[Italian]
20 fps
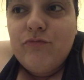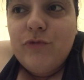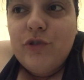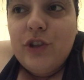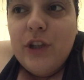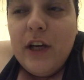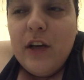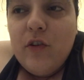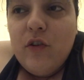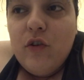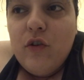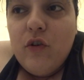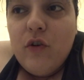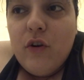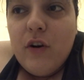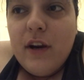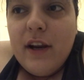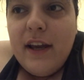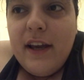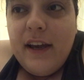Diego
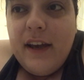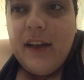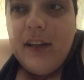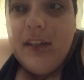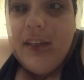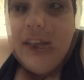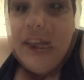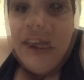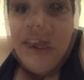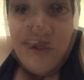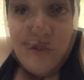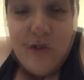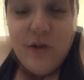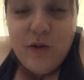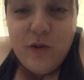Correa Diego e...